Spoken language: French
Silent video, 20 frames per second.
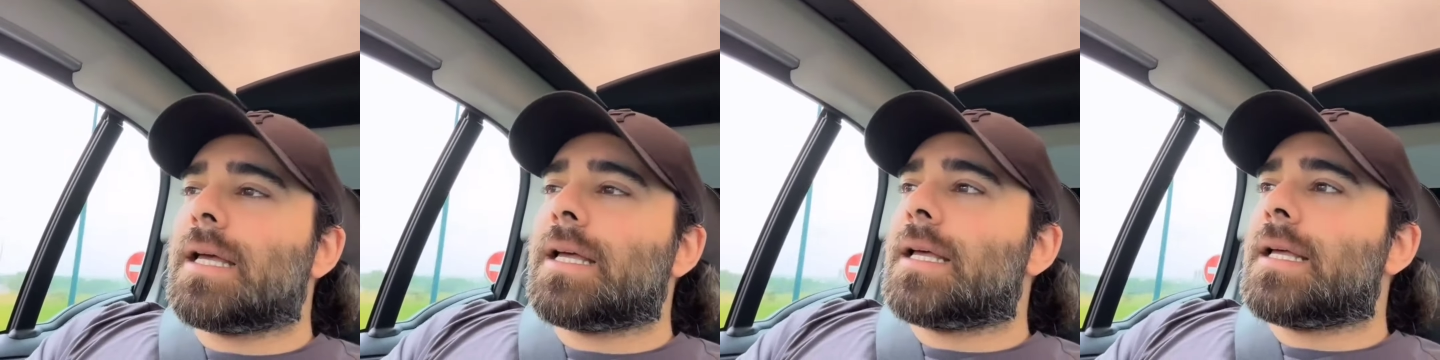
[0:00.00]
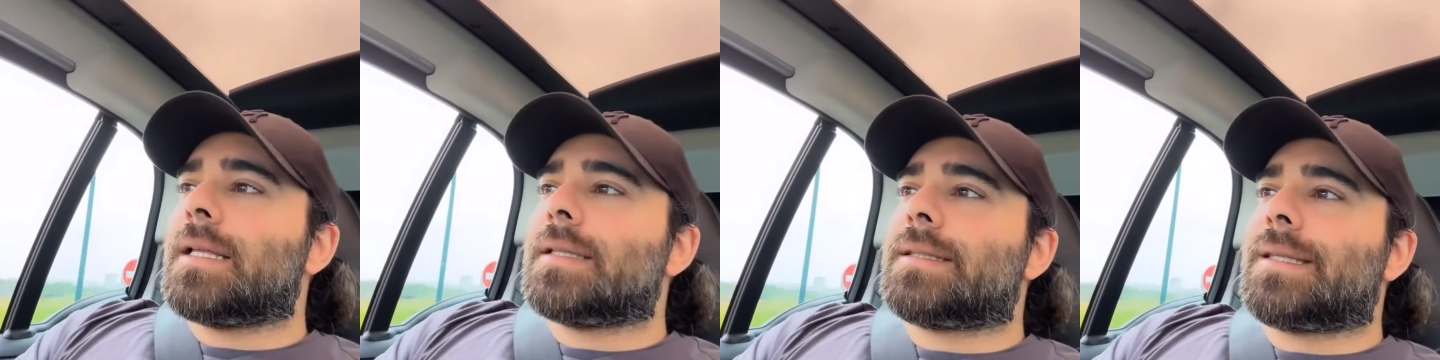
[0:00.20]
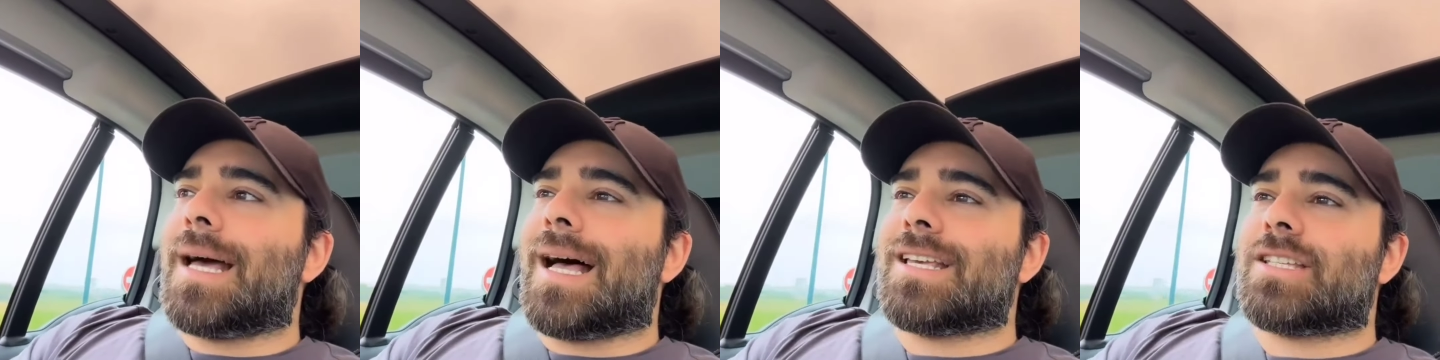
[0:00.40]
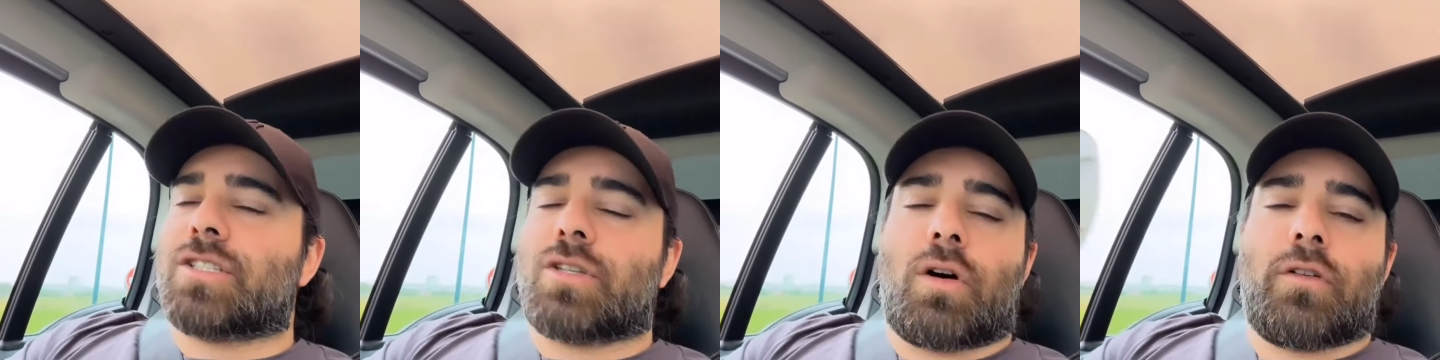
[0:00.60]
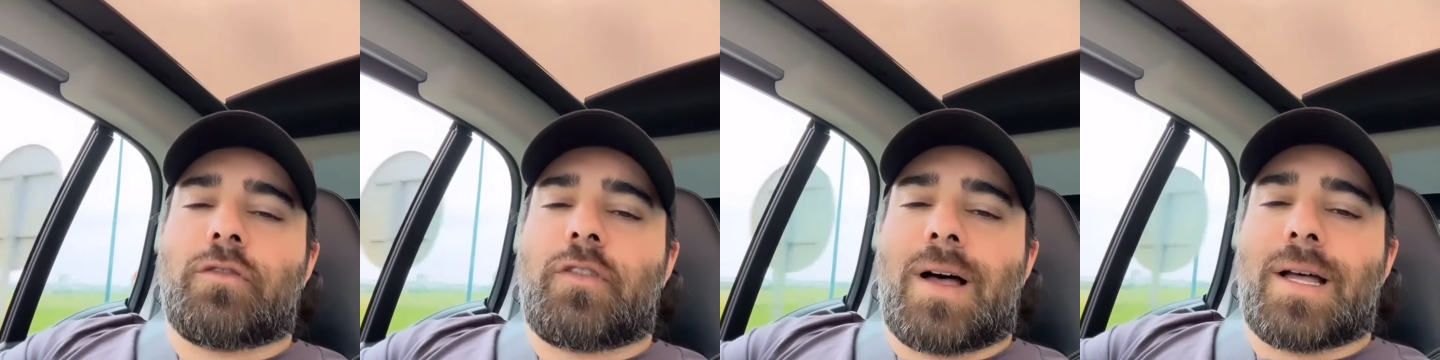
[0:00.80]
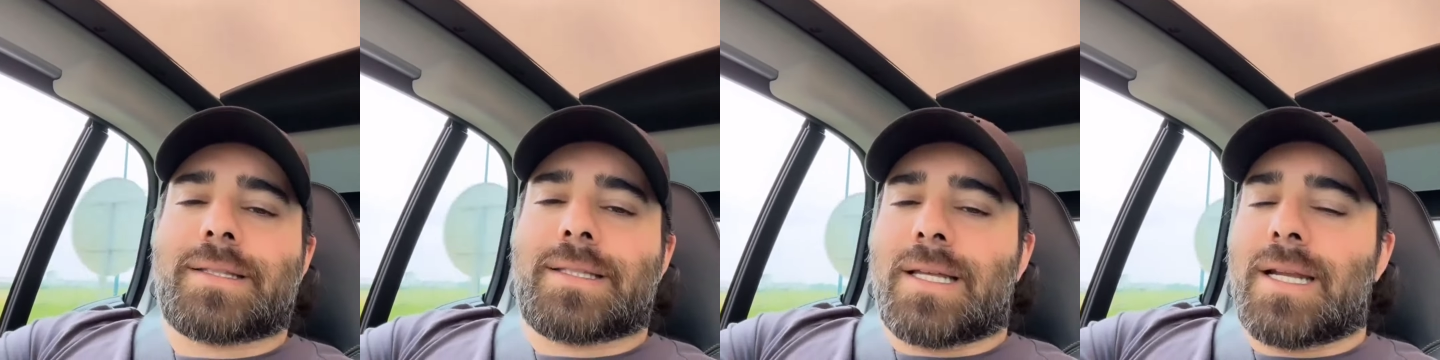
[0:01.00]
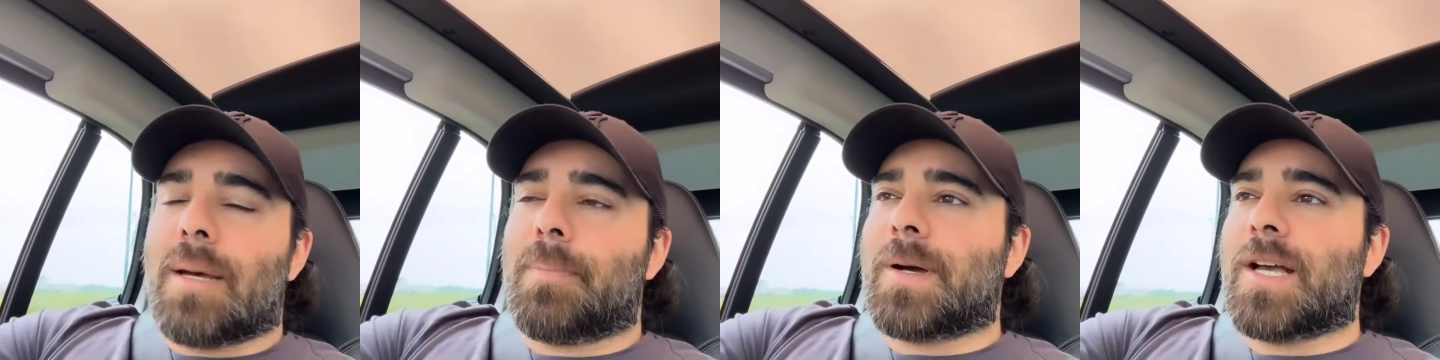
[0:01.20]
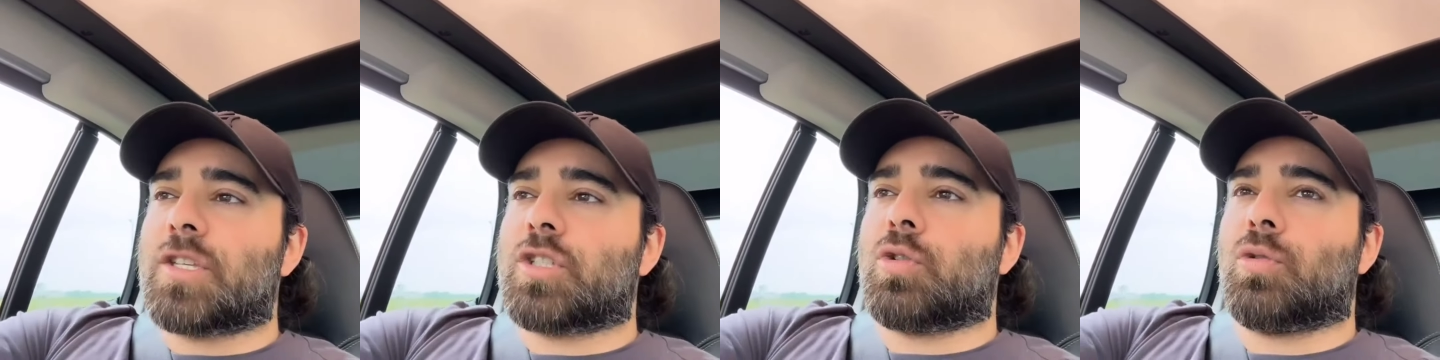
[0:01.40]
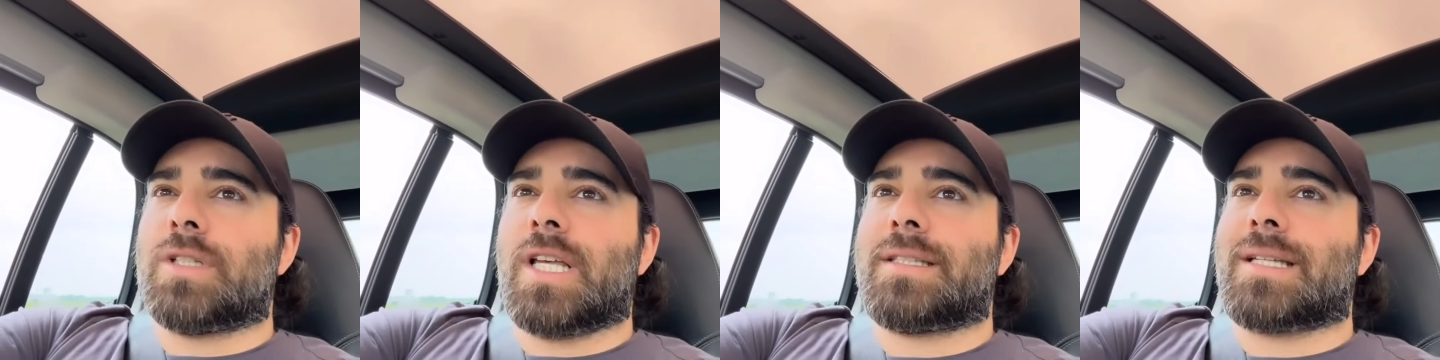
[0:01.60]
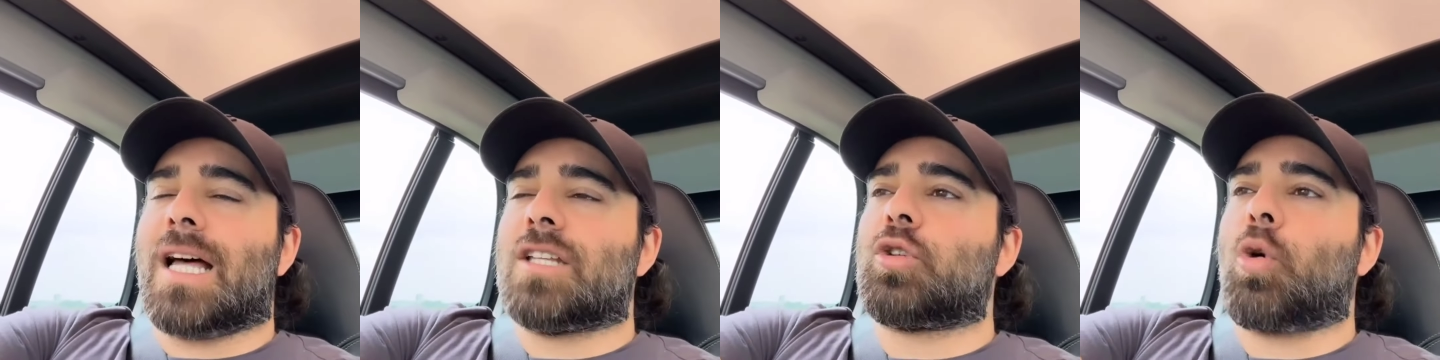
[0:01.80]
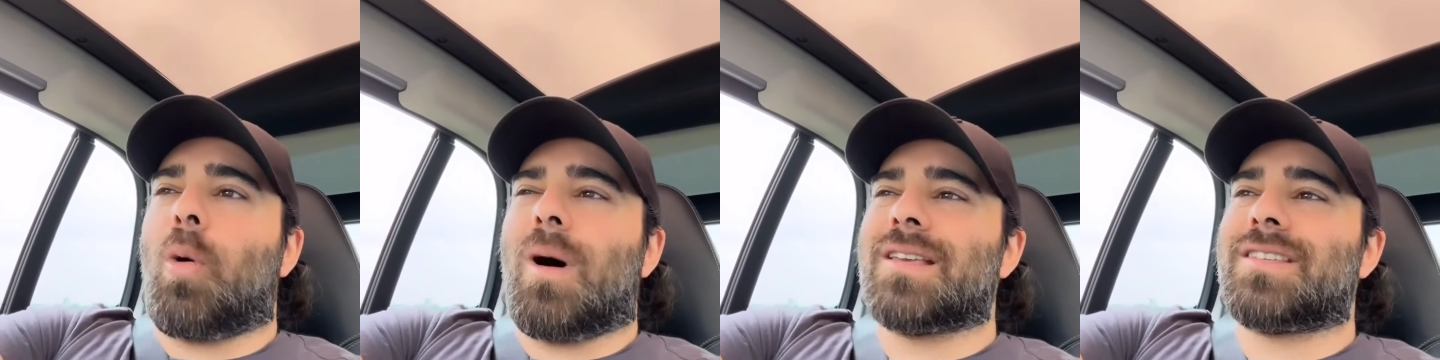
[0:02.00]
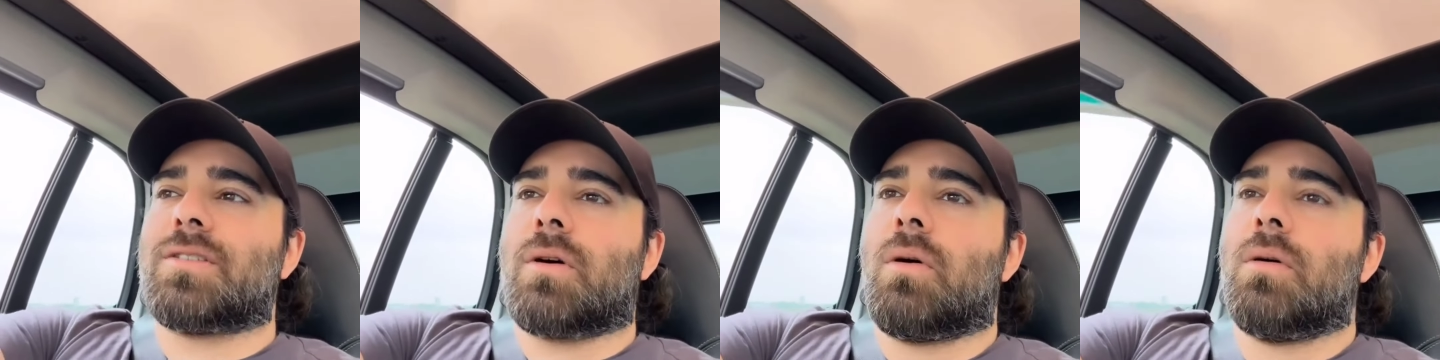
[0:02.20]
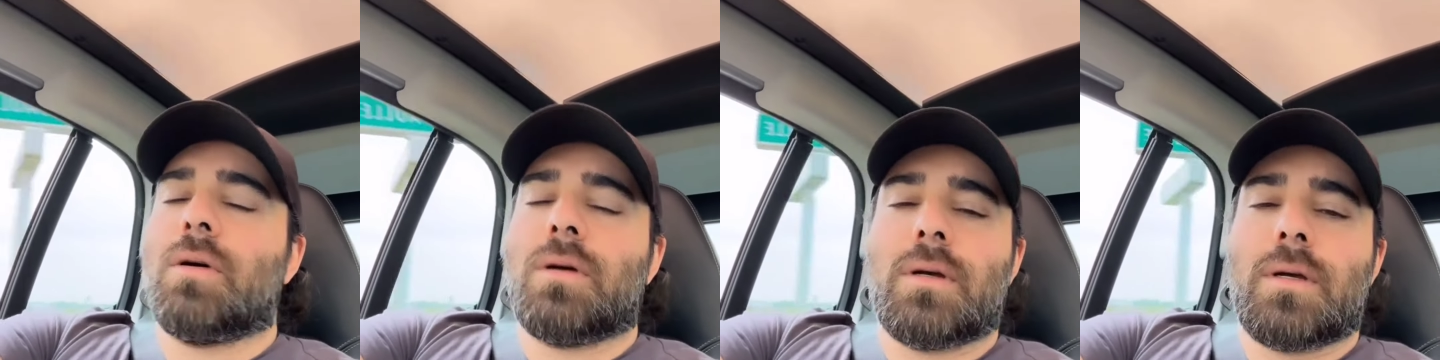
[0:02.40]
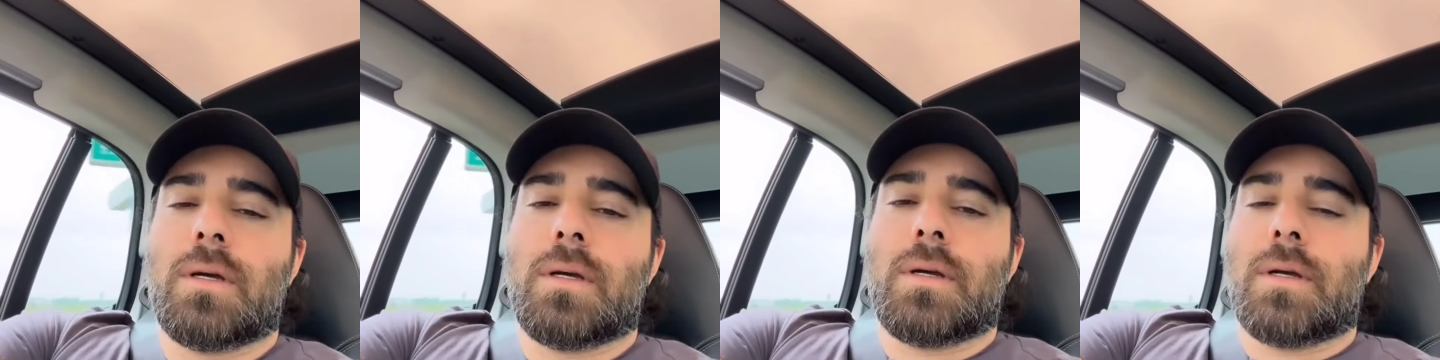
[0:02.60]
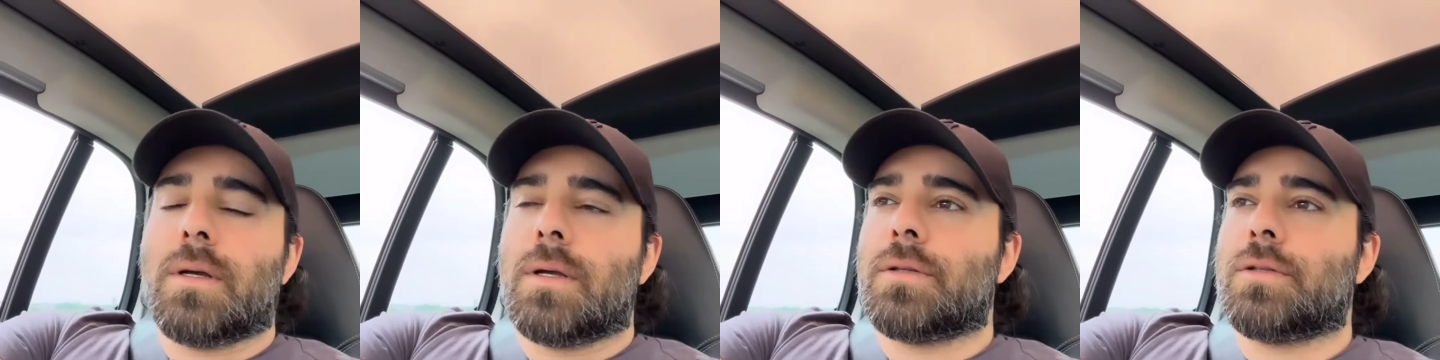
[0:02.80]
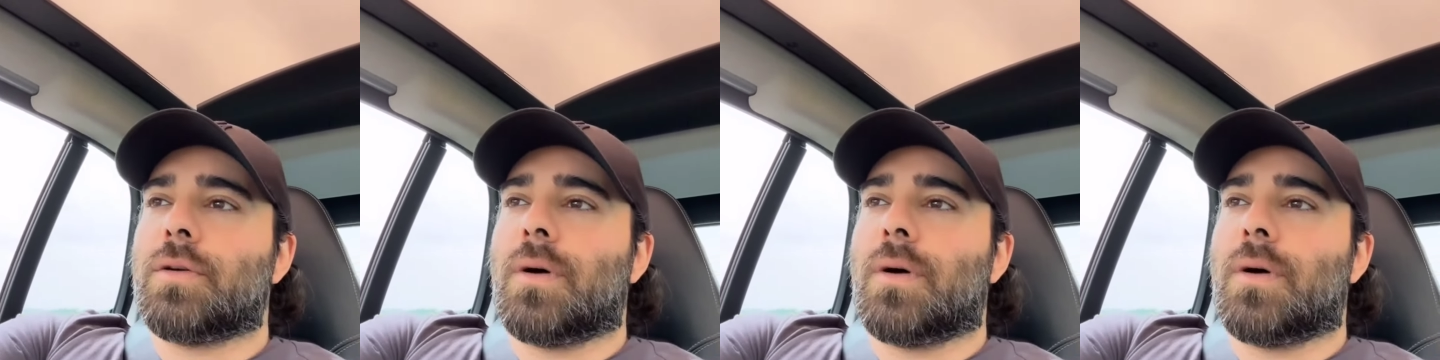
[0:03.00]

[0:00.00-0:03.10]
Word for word: t'es à 120, t'as l'impression d'être à 300. Tu vois,